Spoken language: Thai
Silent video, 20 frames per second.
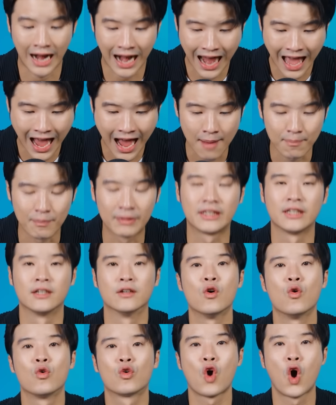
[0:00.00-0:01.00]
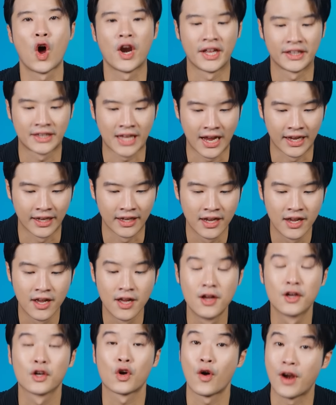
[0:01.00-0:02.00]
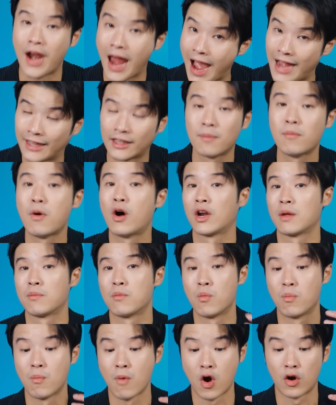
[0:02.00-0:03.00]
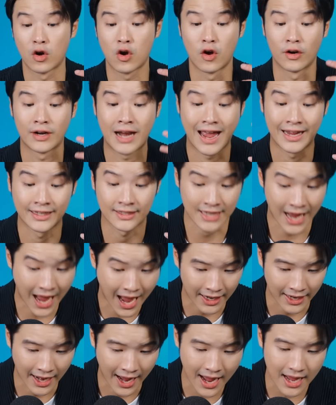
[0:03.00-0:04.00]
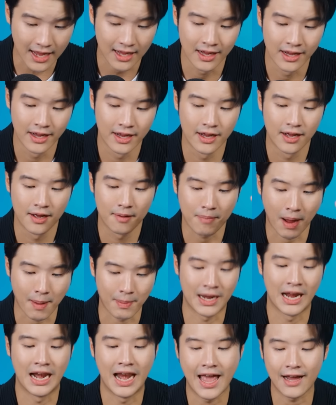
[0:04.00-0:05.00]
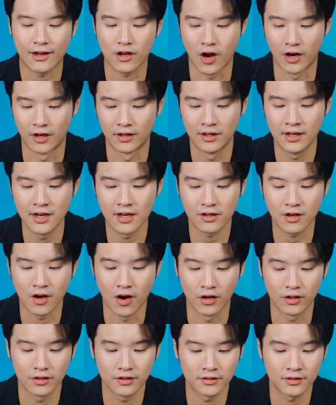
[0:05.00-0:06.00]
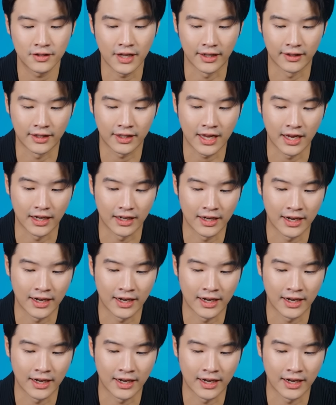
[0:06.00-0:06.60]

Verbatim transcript: ลามมาถึงองค์กรในไทยก็ได้ถ้ามองในมุมมองของนายจ้างนะฮะไปประเด็นแรกก่อนเรื่องของเศรษฐกิจ